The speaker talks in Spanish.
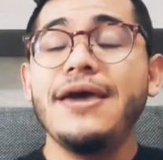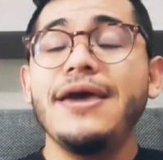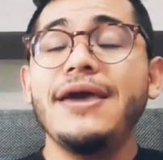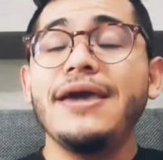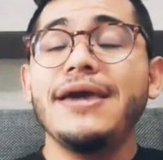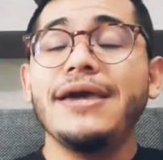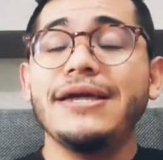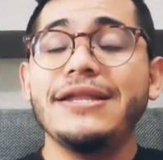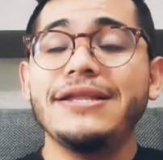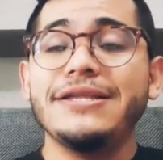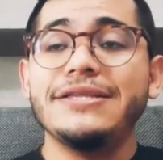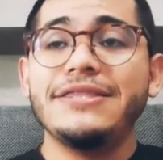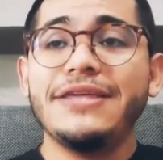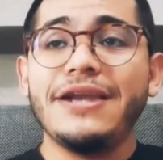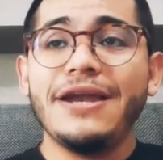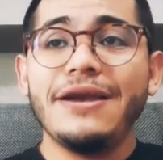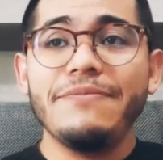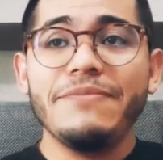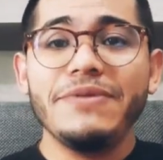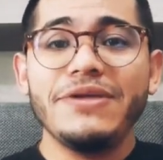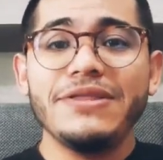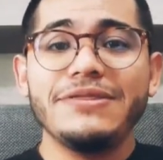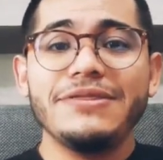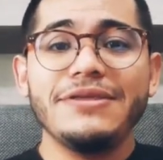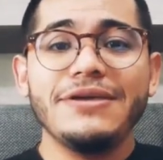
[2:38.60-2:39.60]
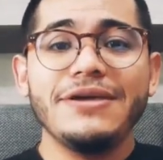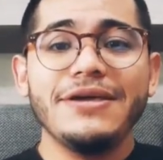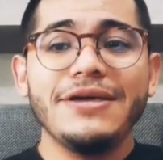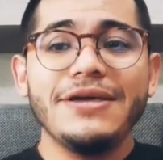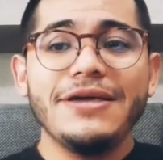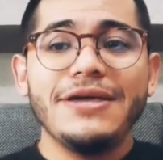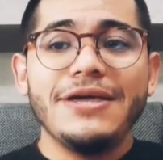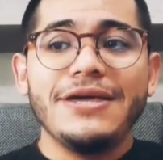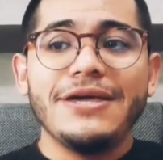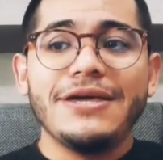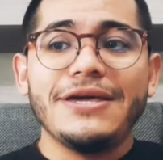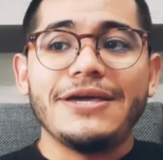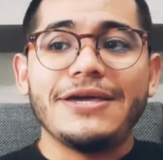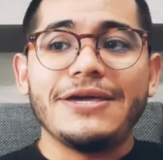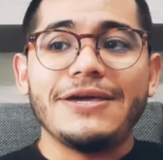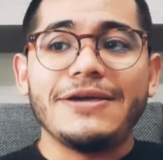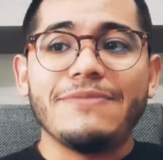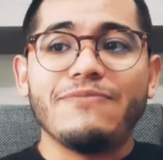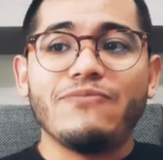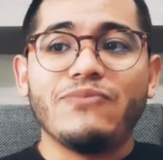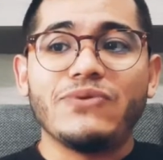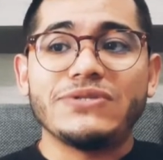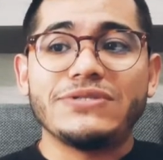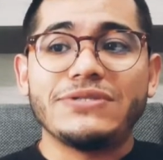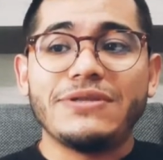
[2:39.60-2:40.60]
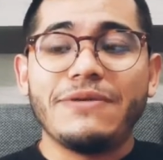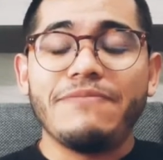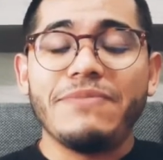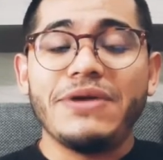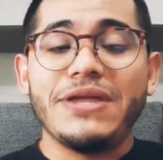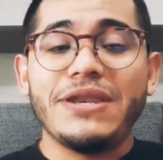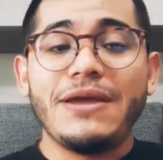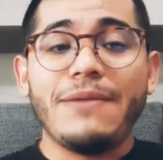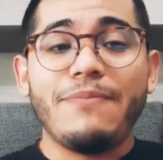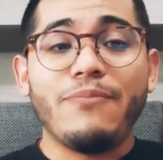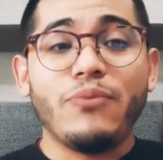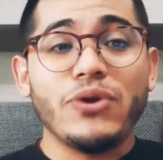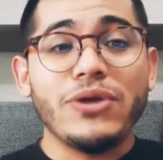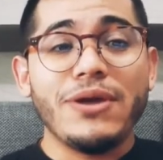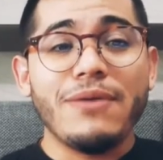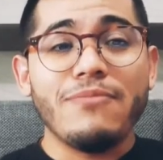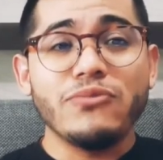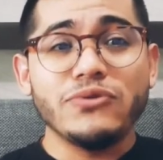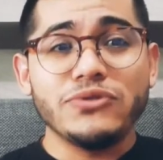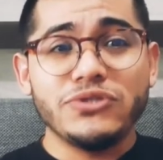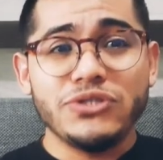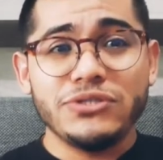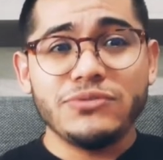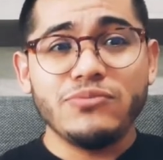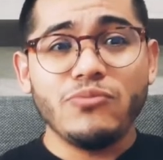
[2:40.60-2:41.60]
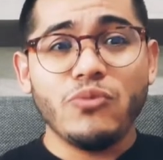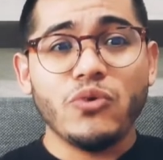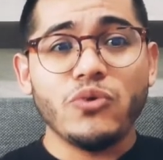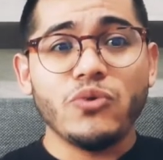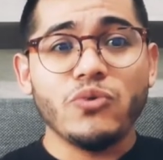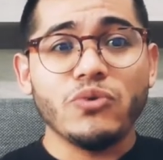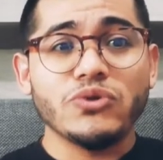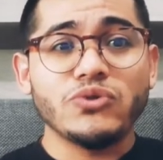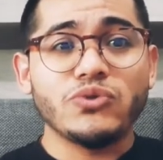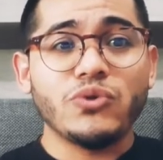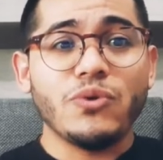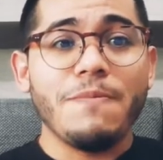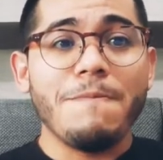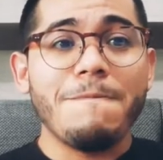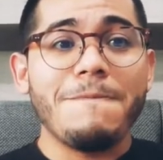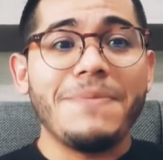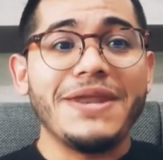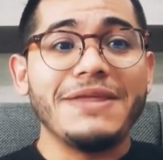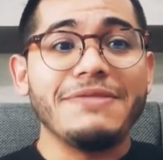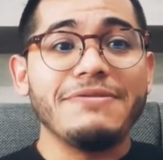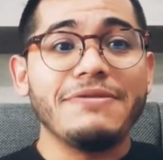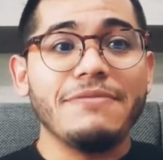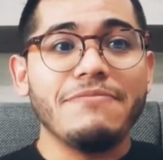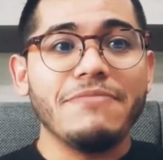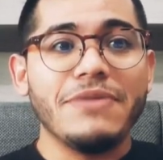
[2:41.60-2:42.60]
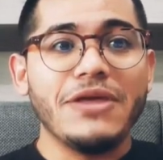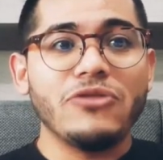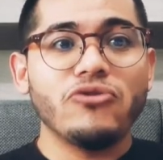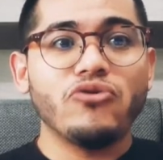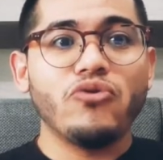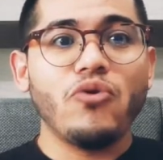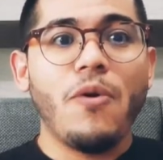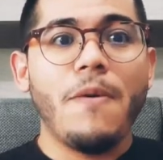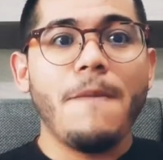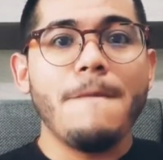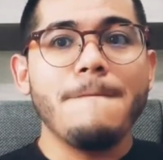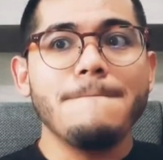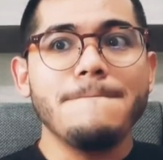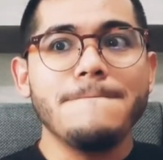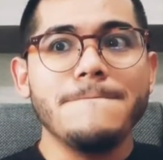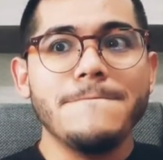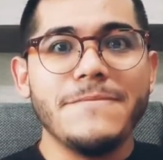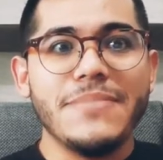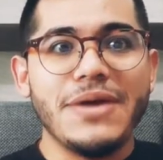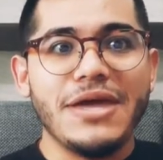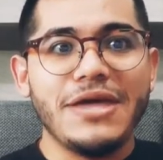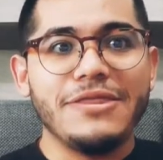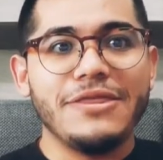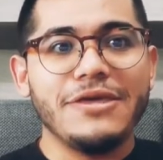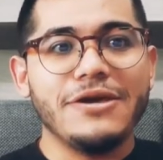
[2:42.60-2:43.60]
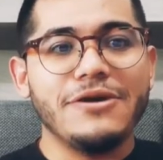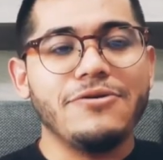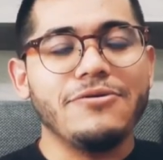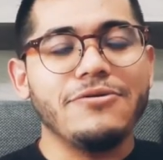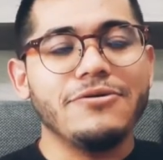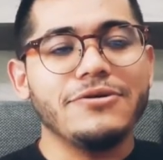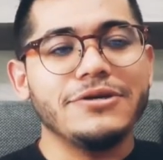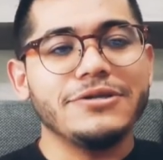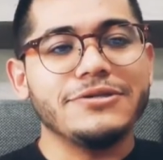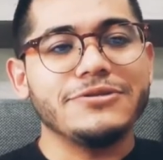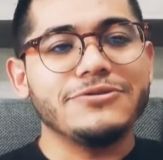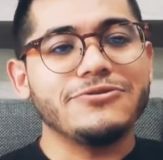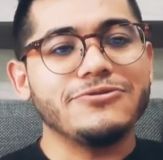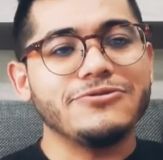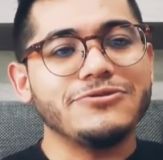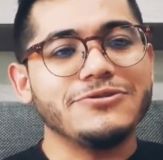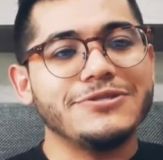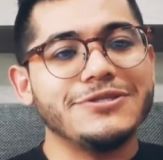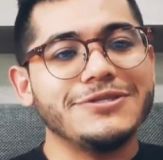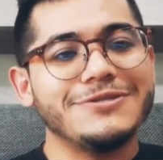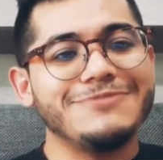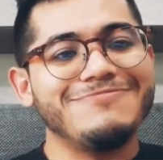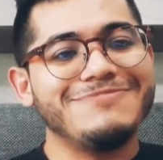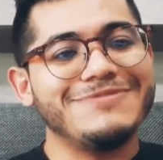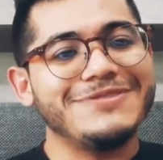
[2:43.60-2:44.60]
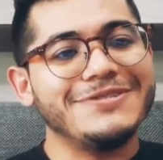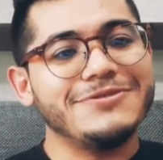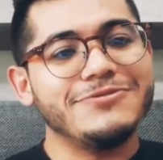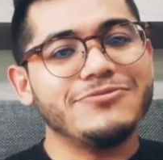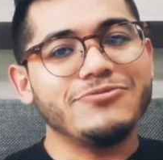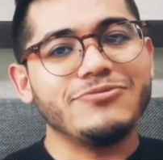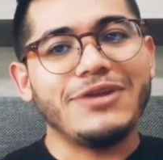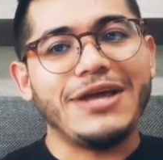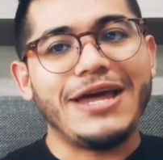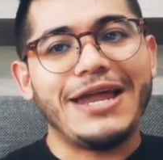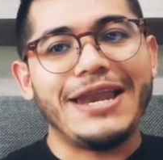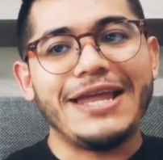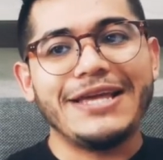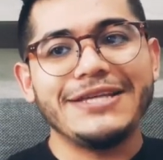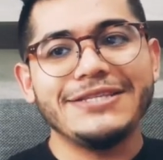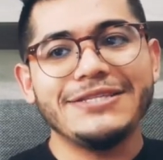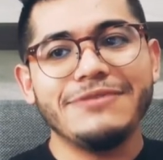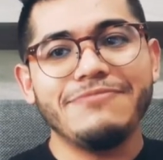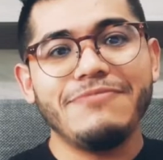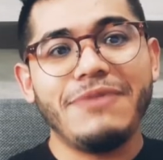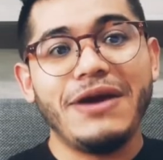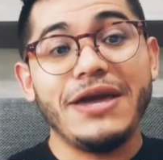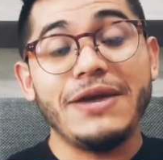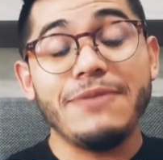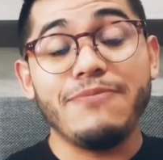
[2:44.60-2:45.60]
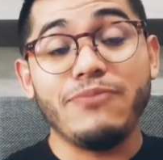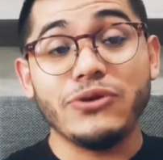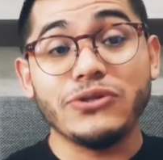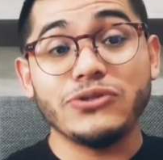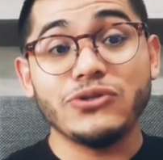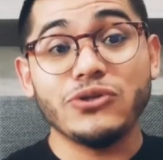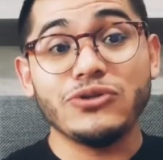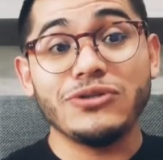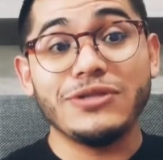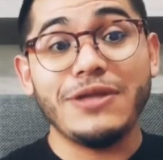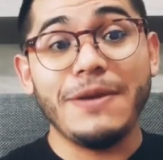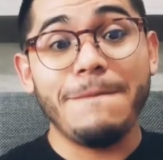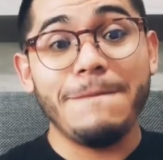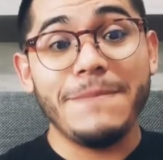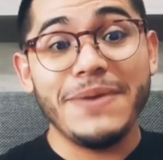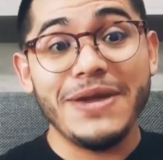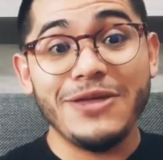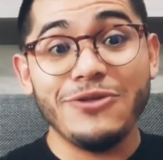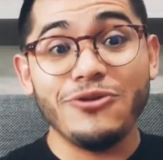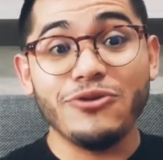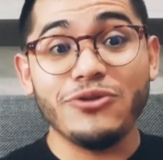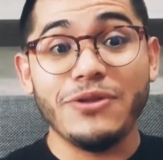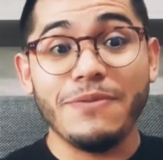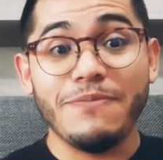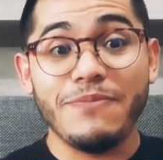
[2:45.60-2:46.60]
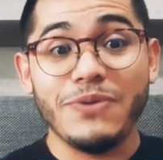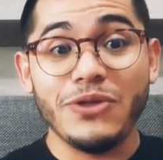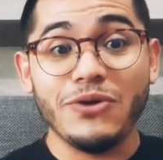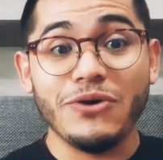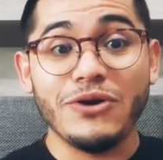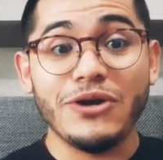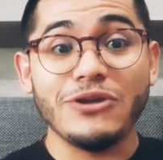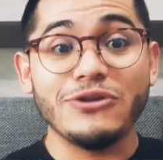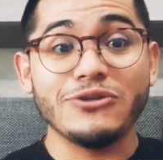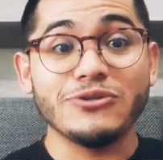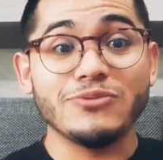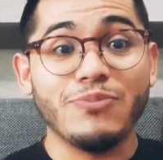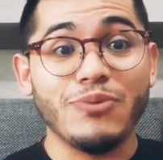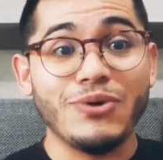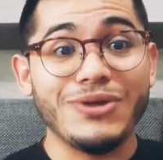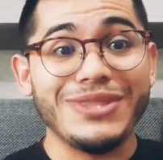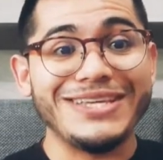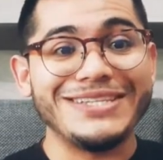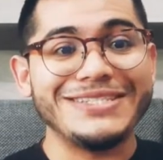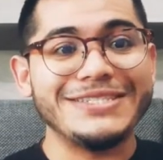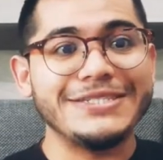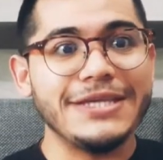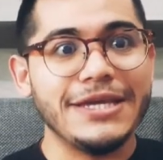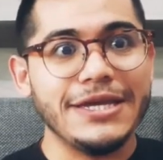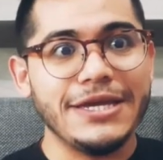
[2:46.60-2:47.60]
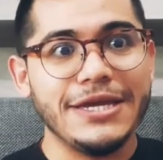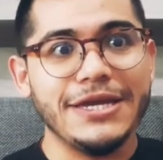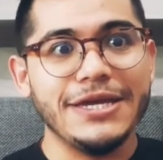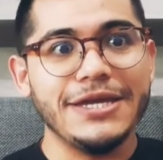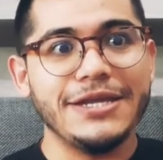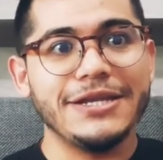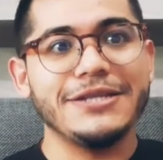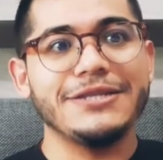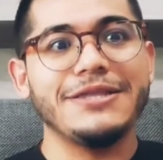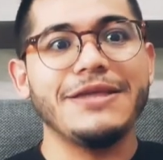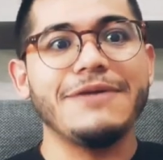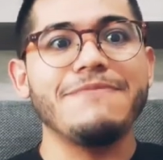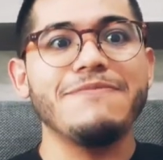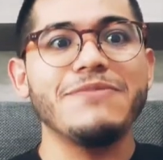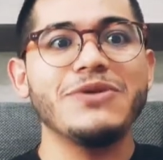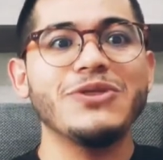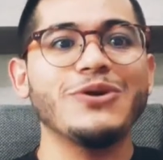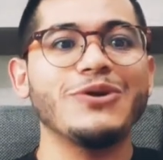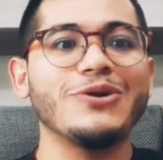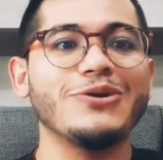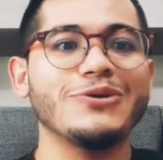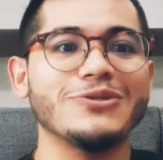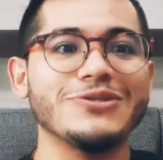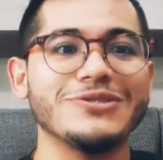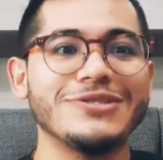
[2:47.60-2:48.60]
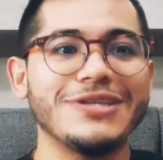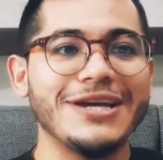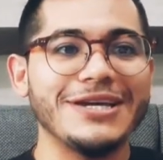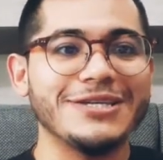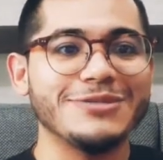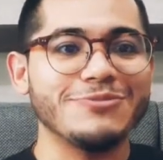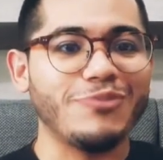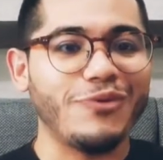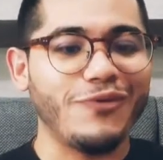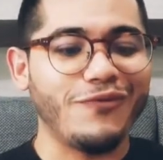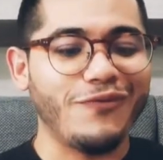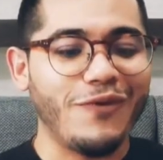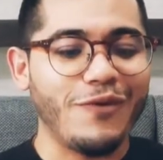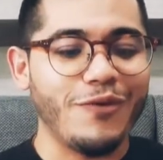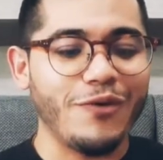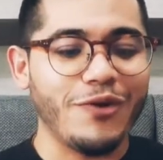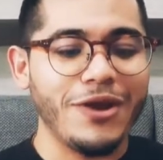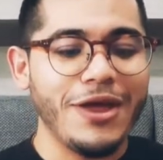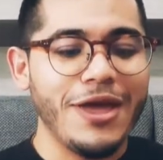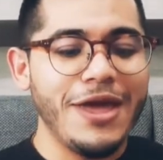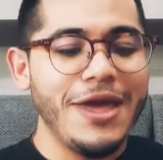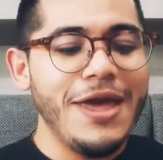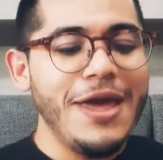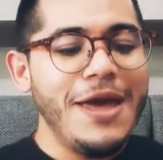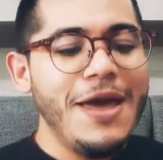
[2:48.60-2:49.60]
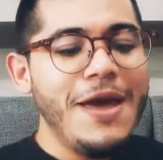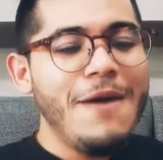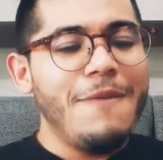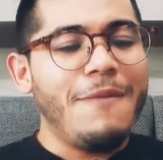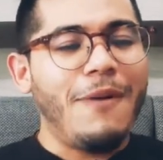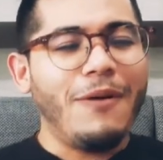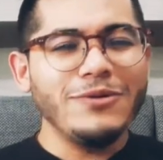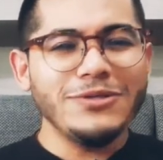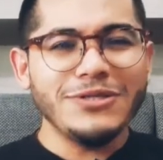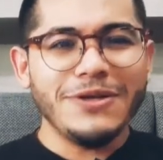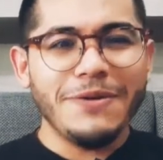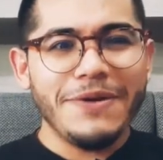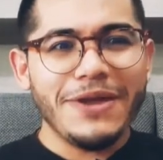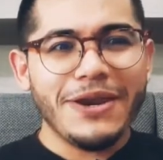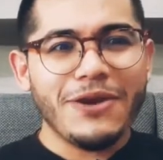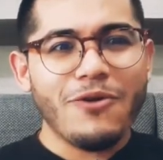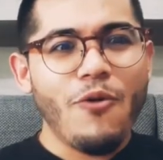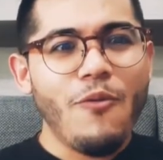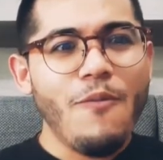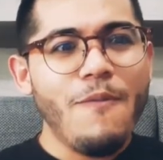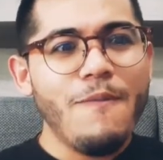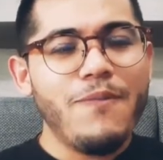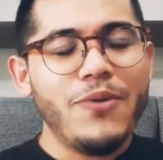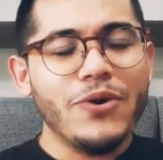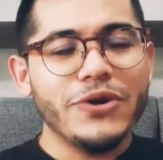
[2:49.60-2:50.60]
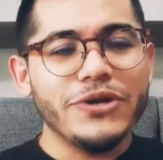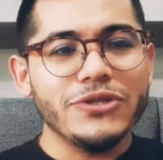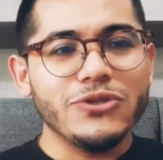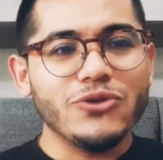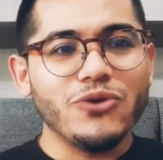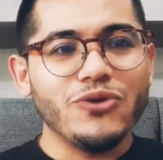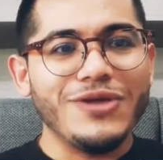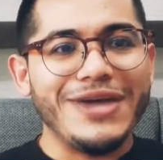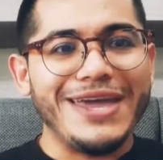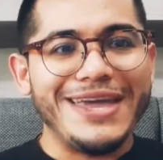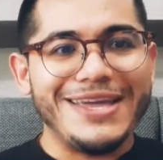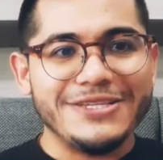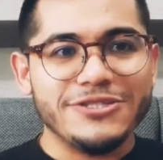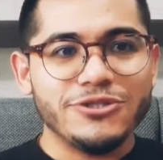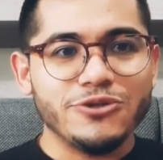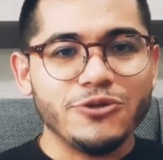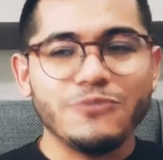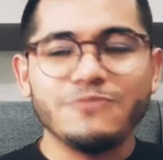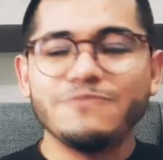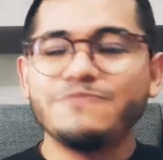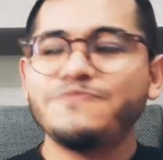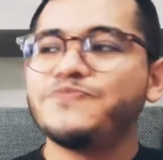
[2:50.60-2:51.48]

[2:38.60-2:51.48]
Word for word: Y literalmente, eh, pues también apoya muchísimo nuestro emprendimiento médico. Entonces, pues es una lástima y por eso te pido, te pido que nos puedas seguir. Te invito a que nos sigas, por favor. Vamos a ver un poquito de esto.